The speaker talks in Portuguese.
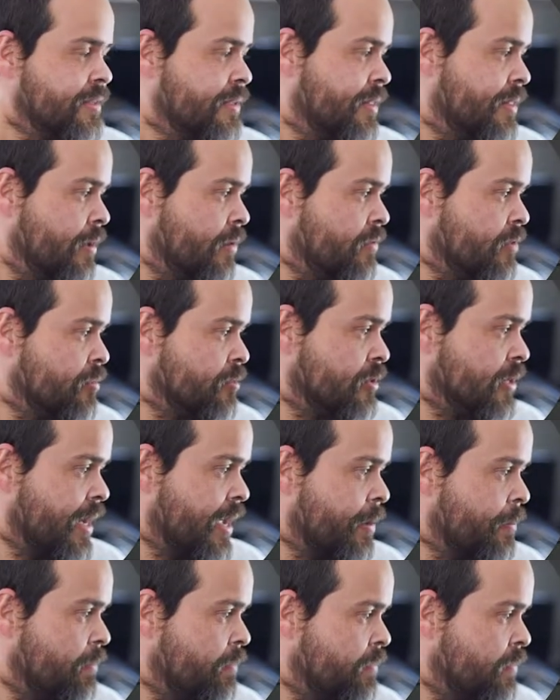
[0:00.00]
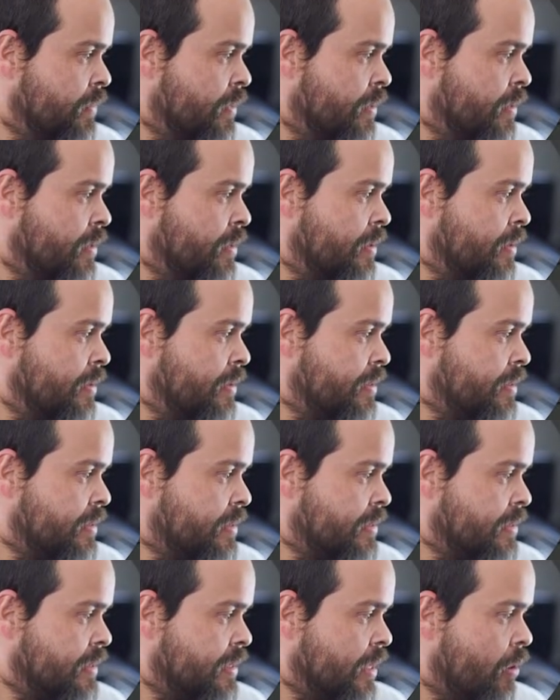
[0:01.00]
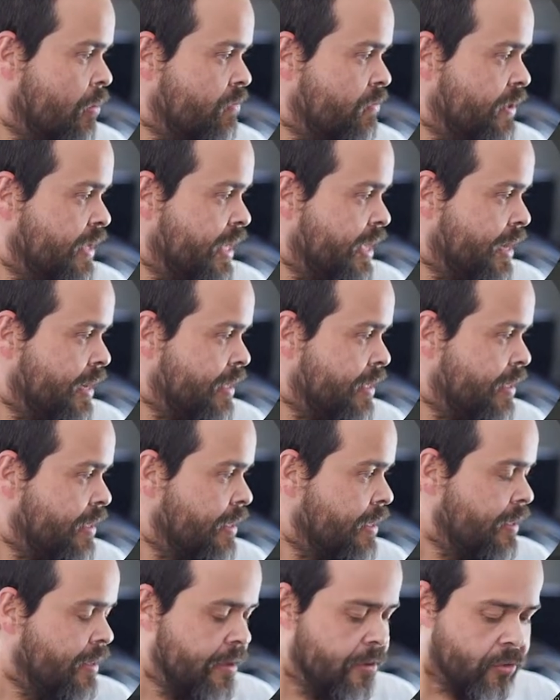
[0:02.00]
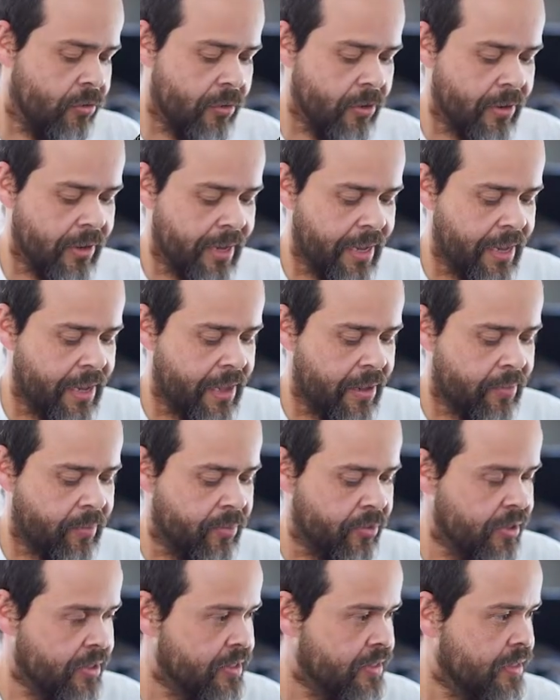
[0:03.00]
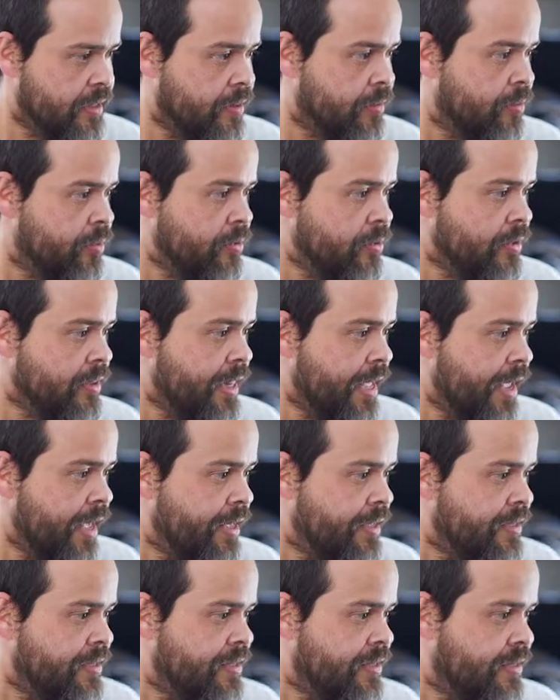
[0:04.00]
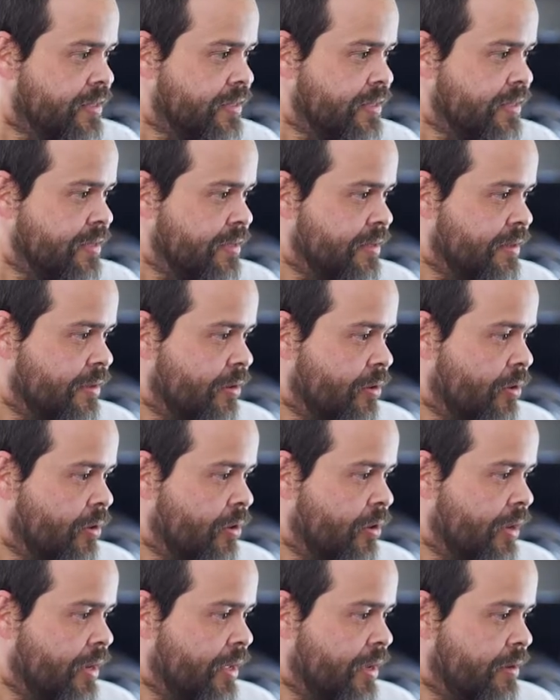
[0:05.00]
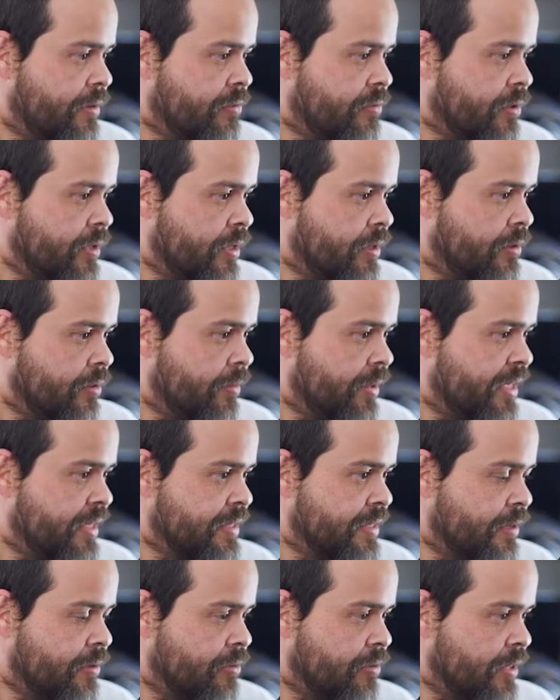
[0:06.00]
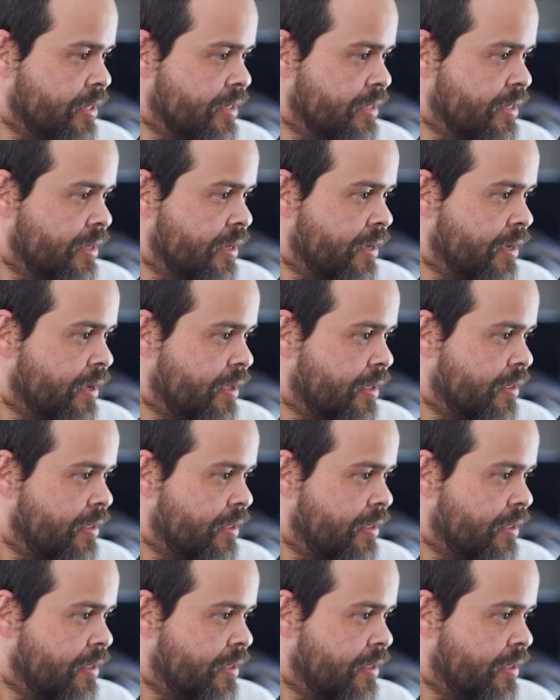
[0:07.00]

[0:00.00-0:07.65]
Então vamos lá. Se eu vier aqui e colocar, por exemplo, 10, olha o que começa a acontecer.